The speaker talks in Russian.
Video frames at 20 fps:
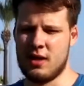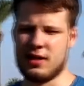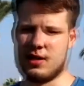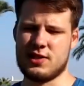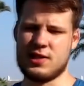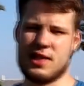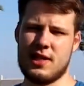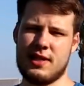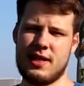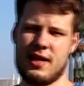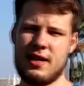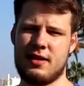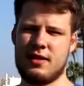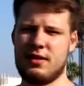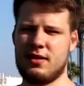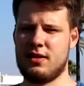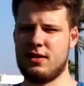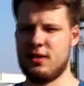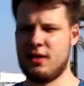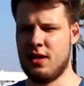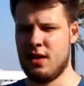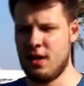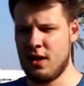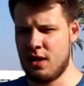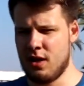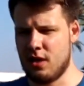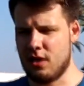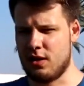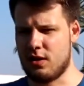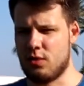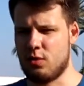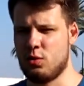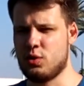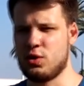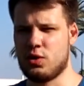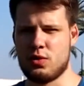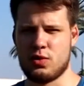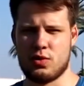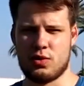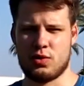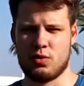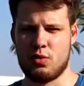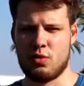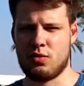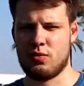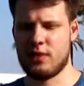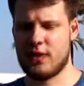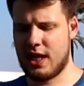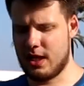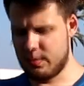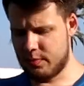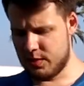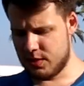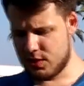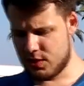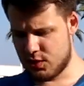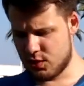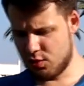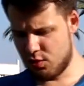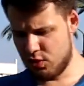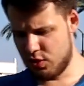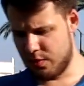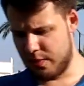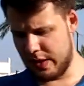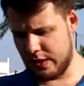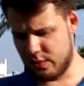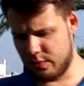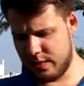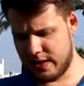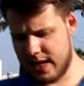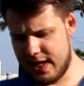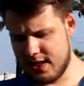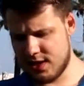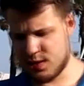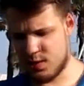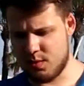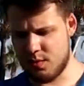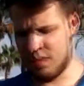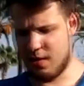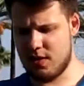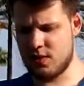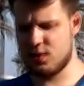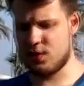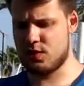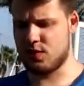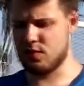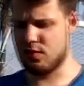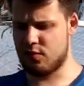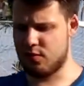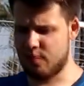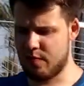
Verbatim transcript: Краснодар э, э, очень здорово играет позиционно, поэтому я не сомневаюсь в